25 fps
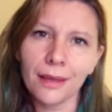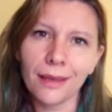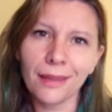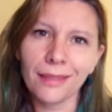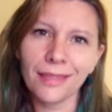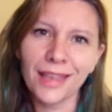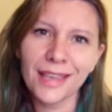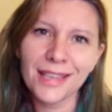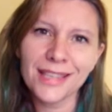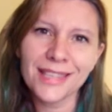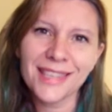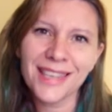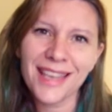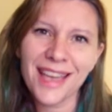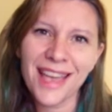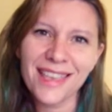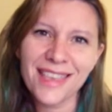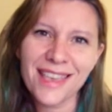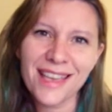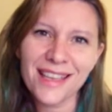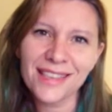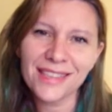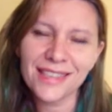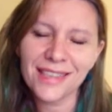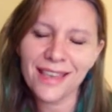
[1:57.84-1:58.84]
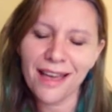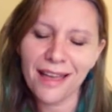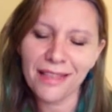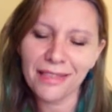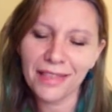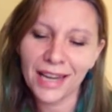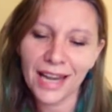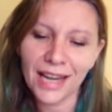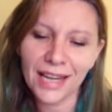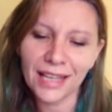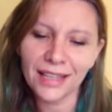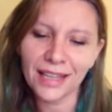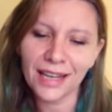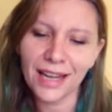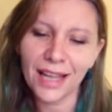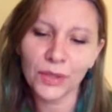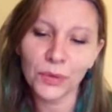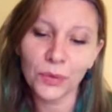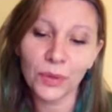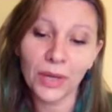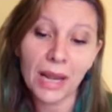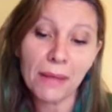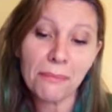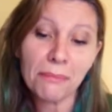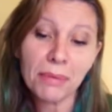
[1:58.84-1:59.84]
de enseñanza de la
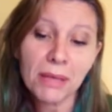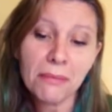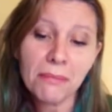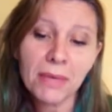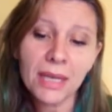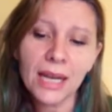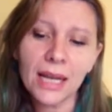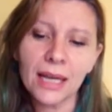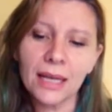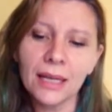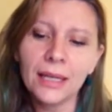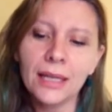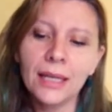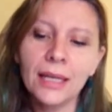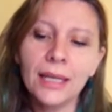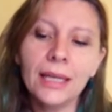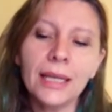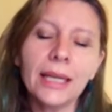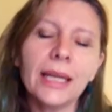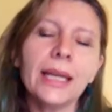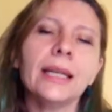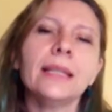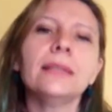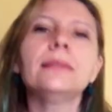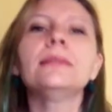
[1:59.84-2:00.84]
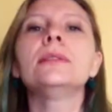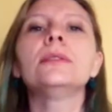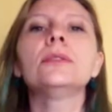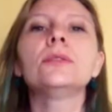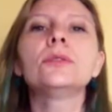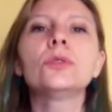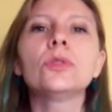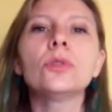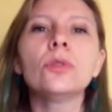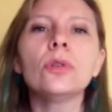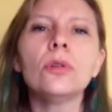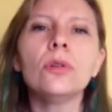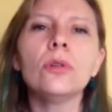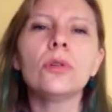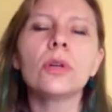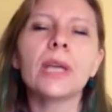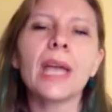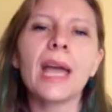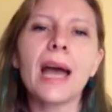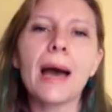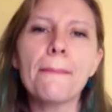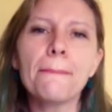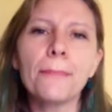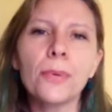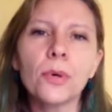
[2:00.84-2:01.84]
literatura. La primera es todo lo
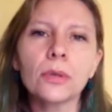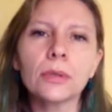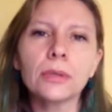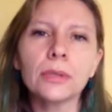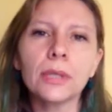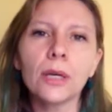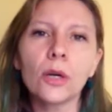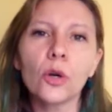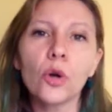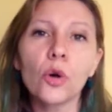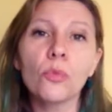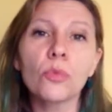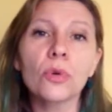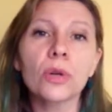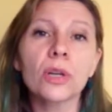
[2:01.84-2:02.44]
que aportan como